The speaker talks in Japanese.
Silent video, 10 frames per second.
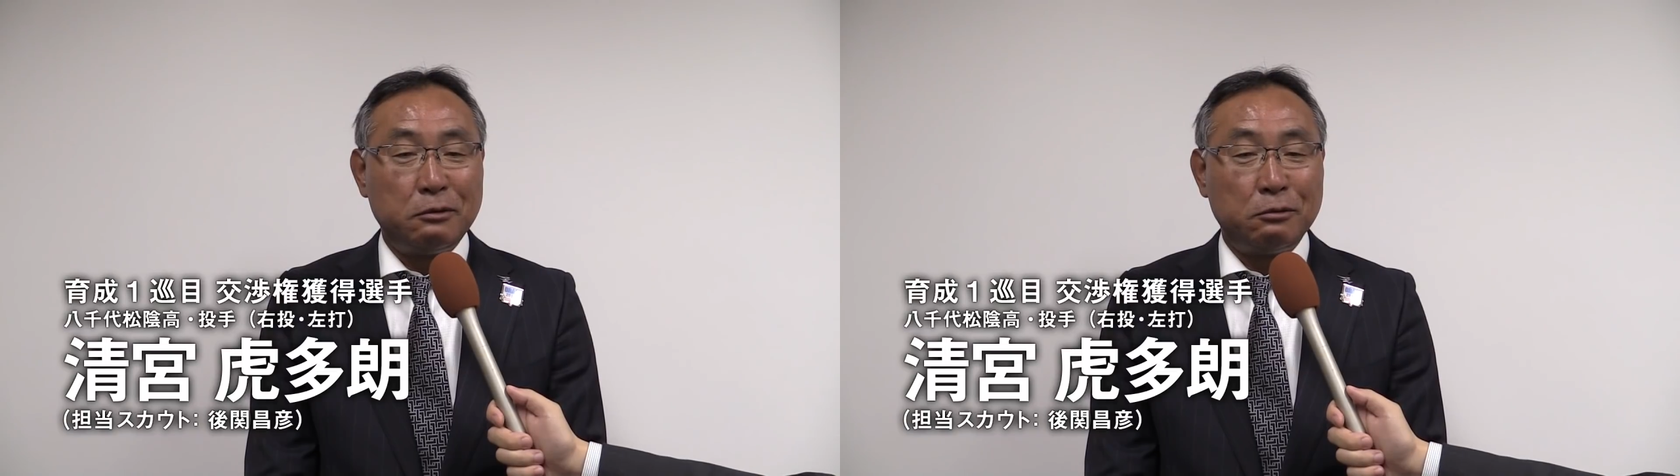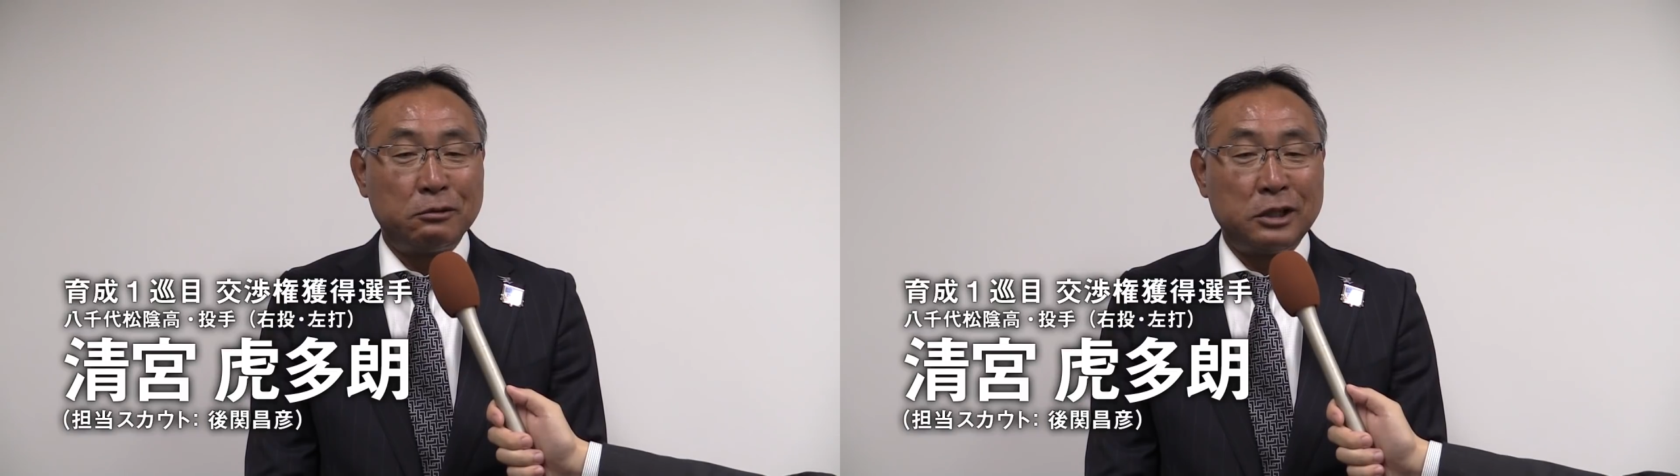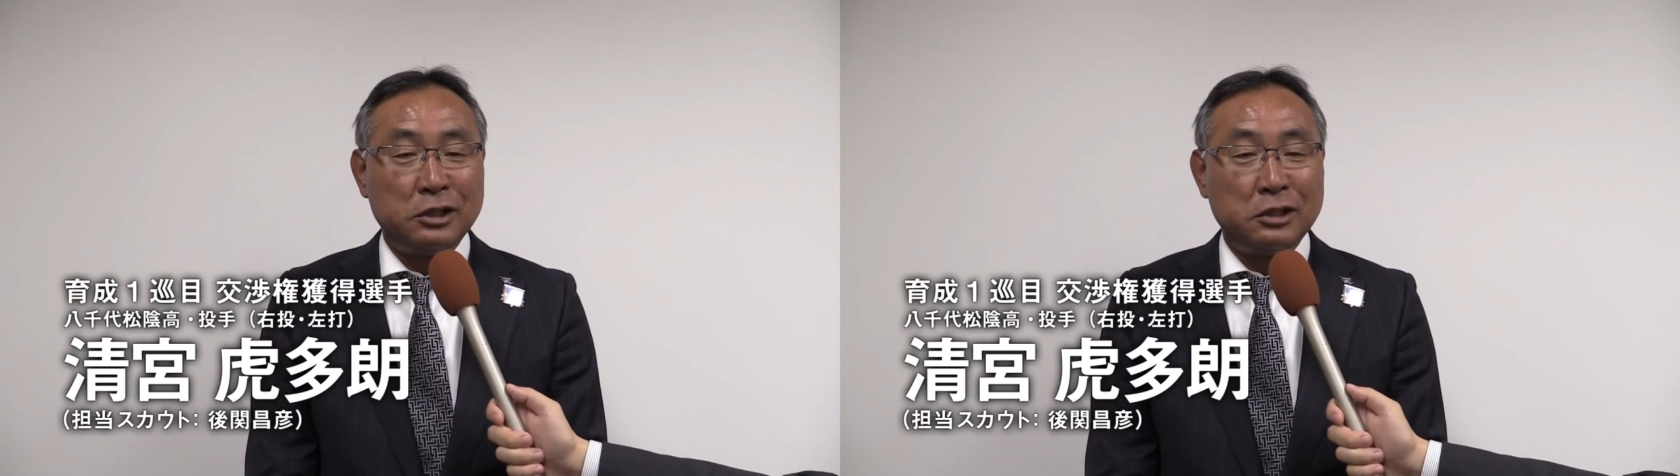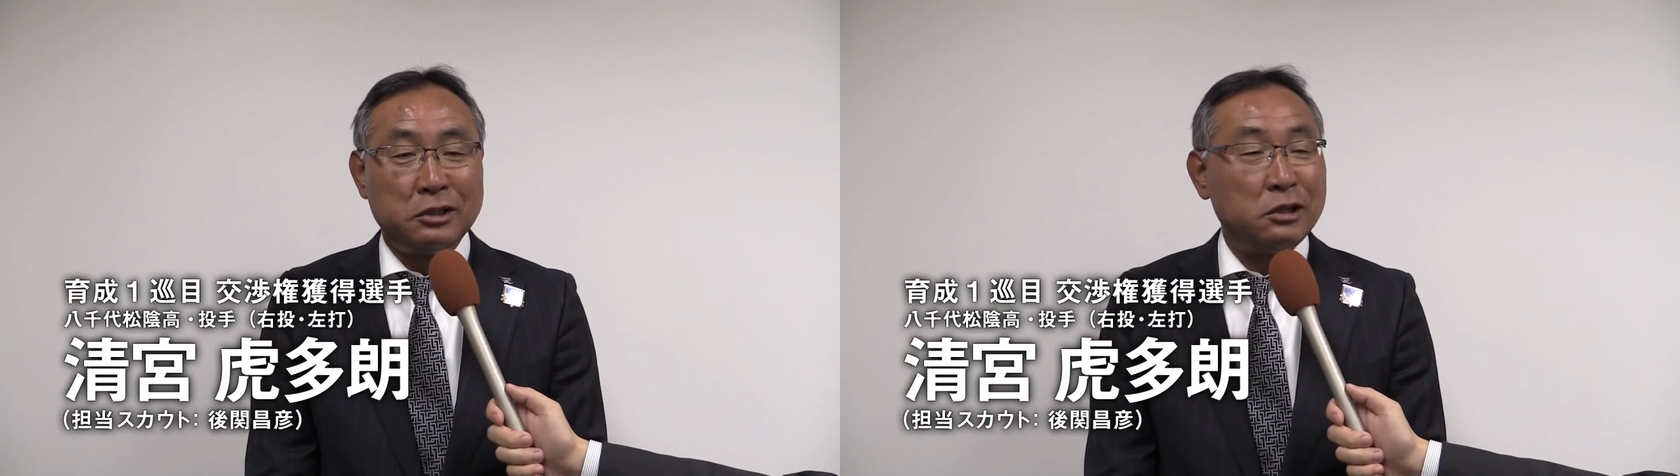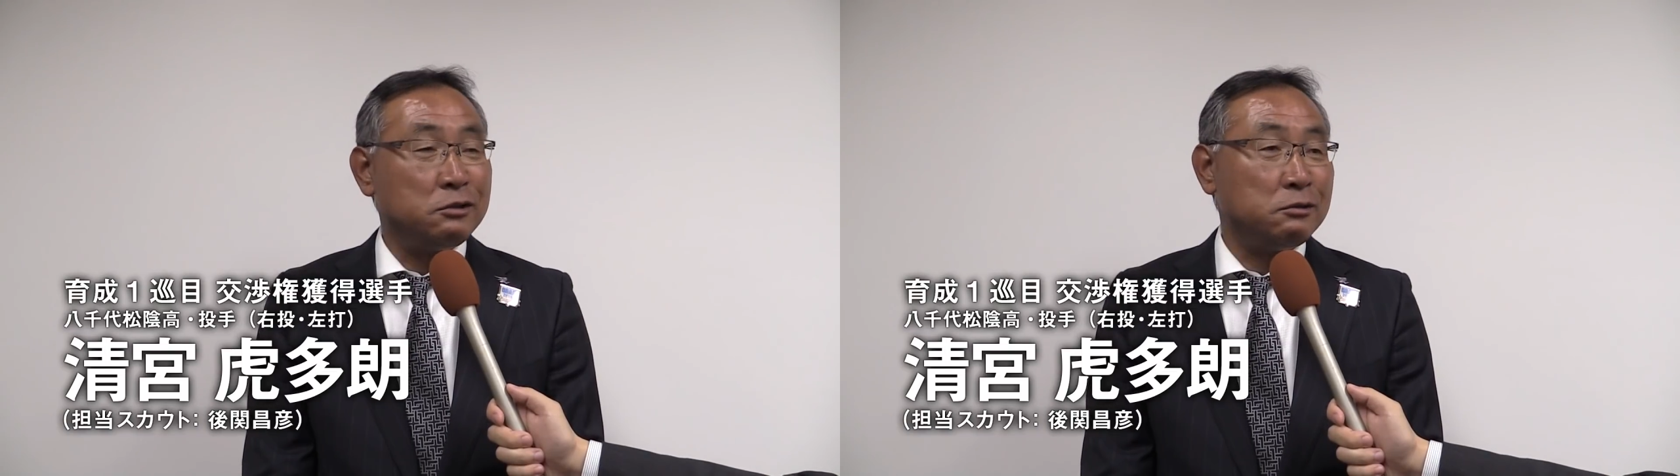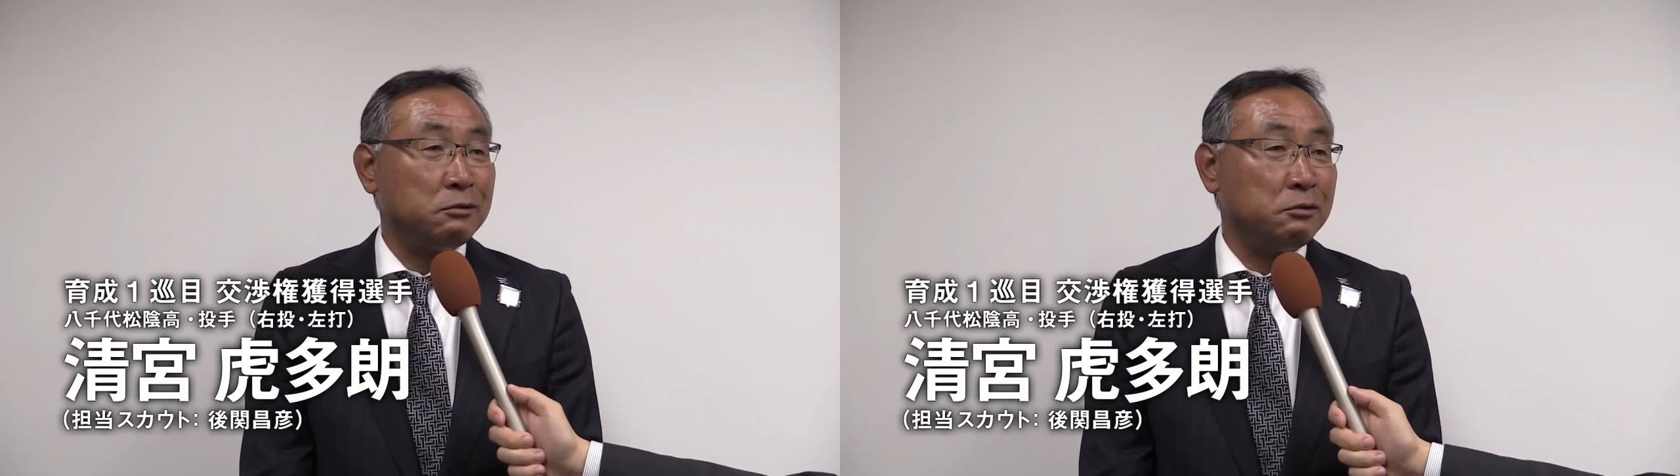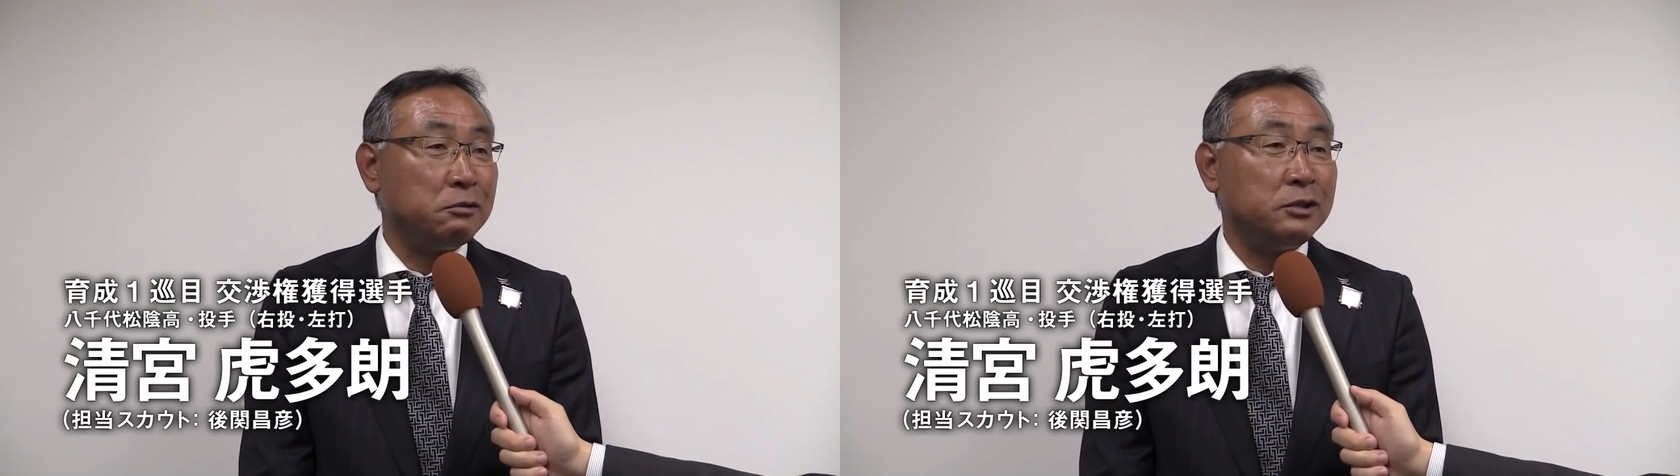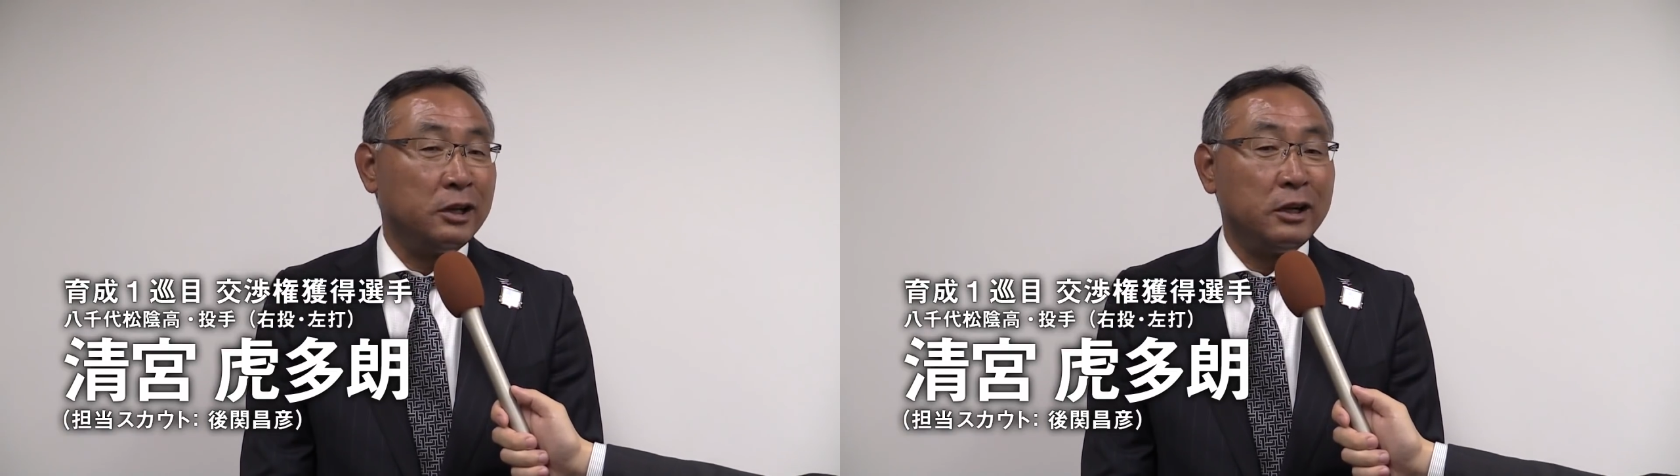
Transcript: 大谷選手のように